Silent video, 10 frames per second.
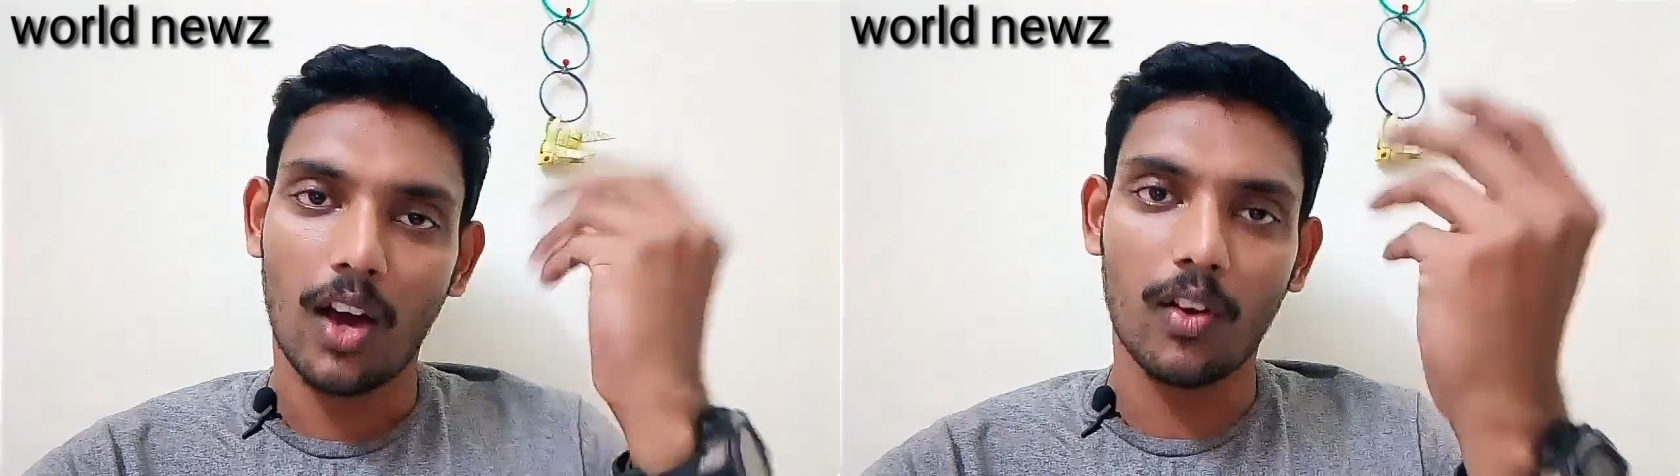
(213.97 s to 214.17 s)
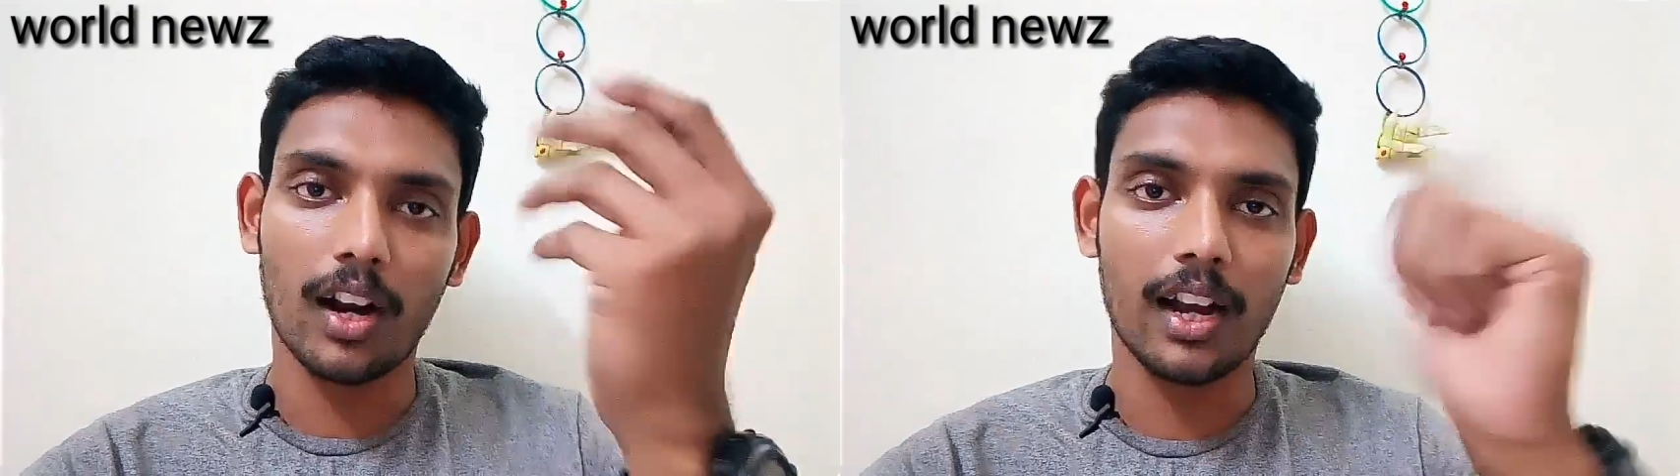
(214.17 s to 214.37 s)

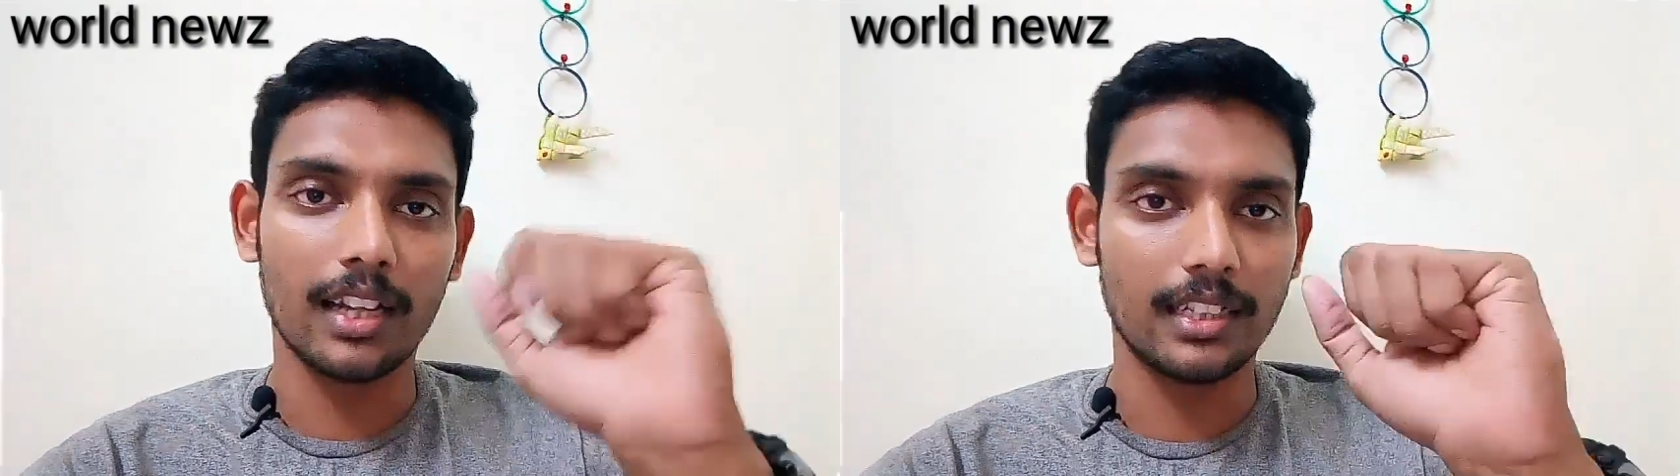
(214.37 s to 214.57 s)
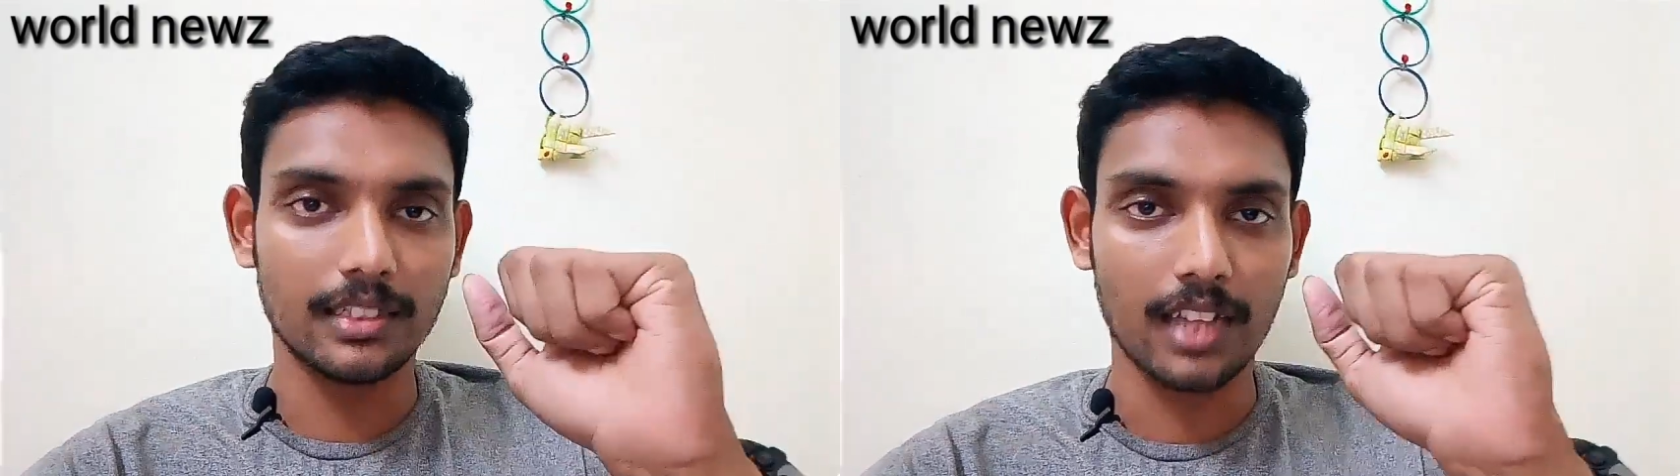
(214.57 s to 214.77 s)

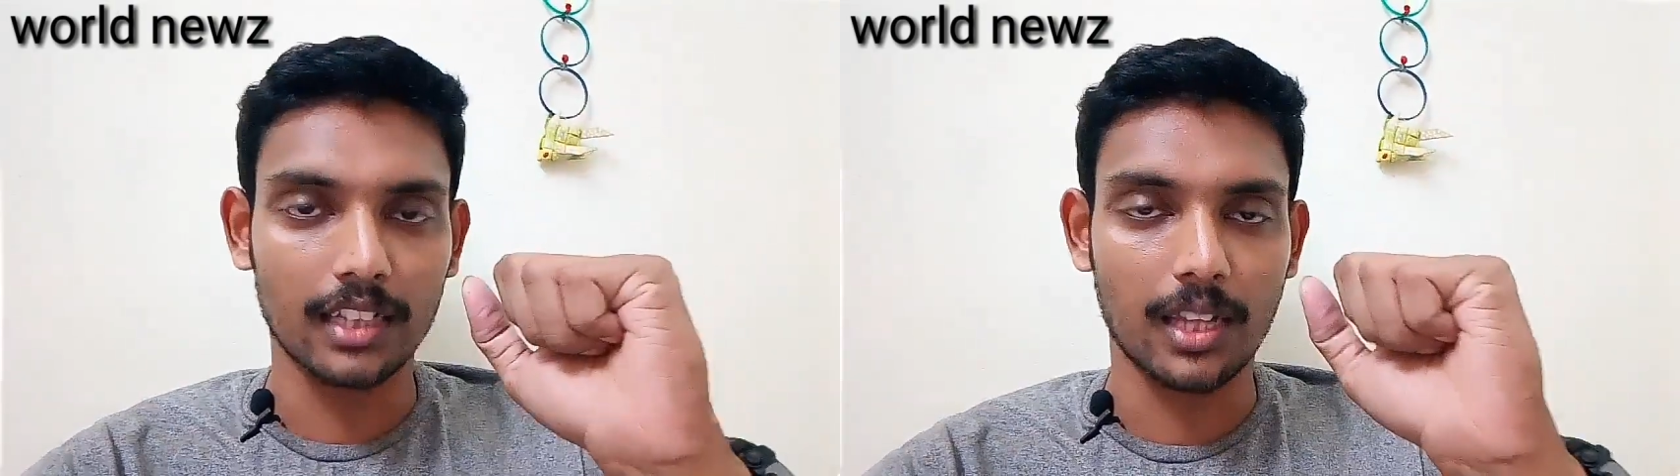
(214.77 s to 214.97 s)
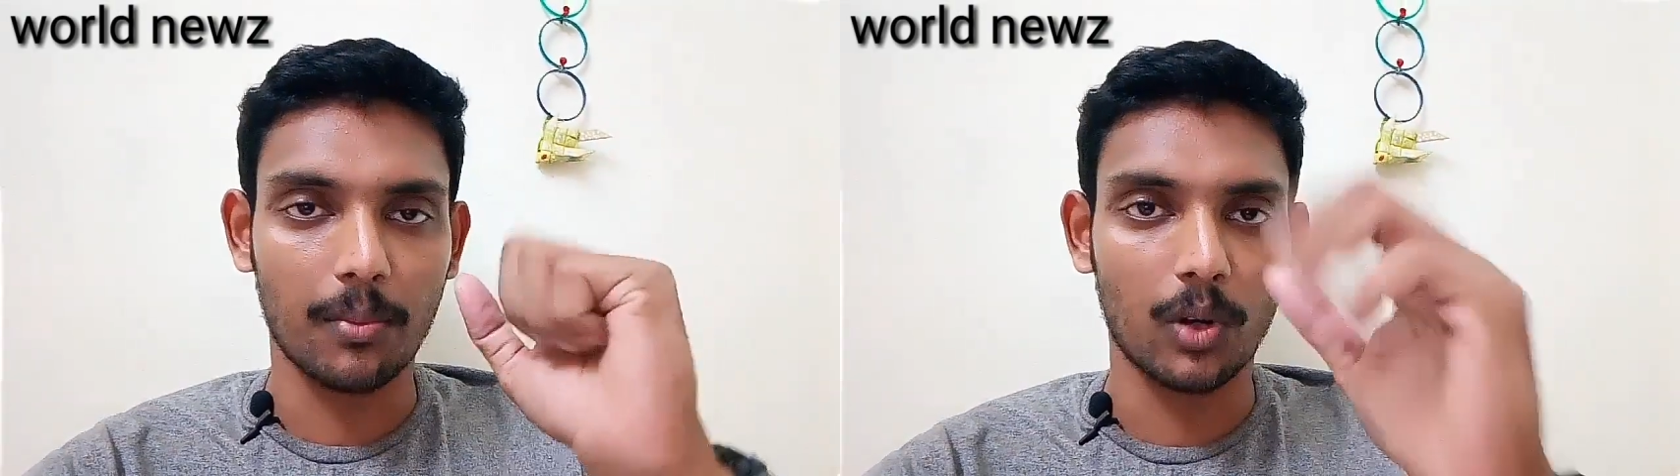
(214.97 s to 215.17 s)
அவரால் இது
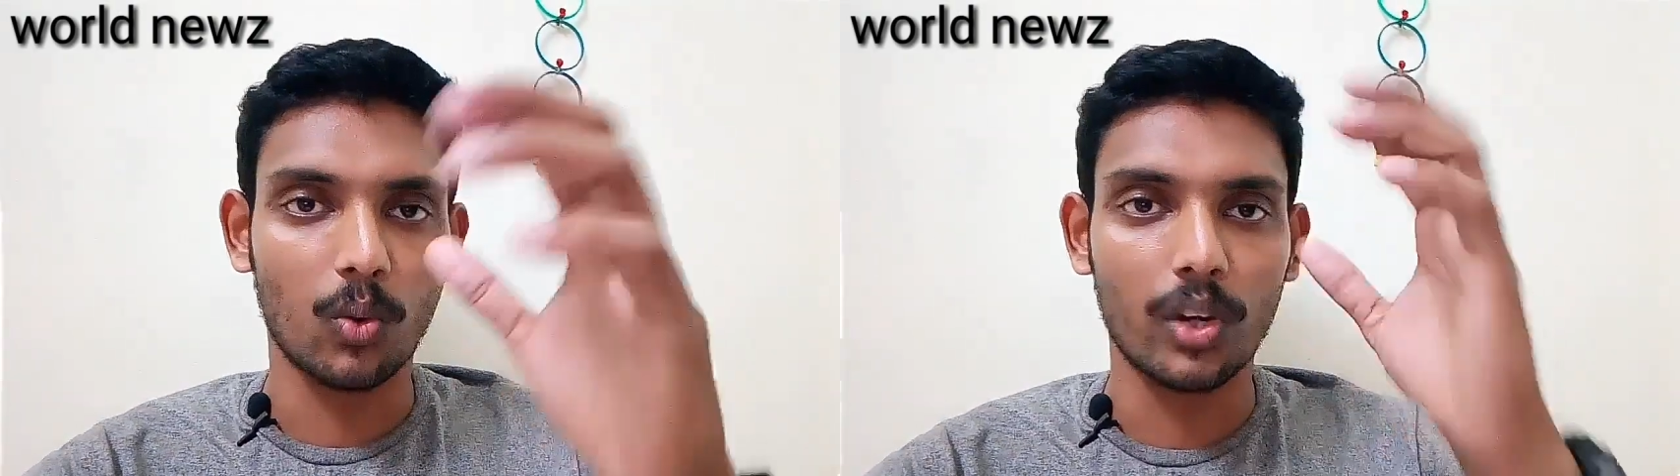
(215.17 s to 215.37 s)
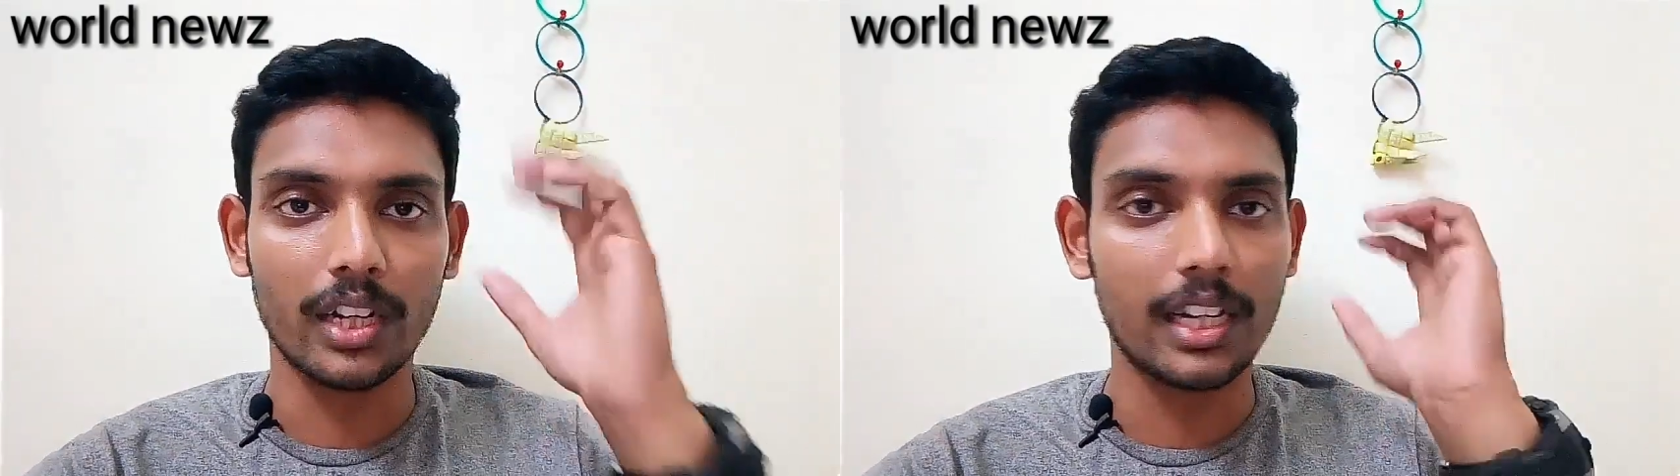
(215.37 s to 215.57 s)
சாத்தியப்படும் ஒரு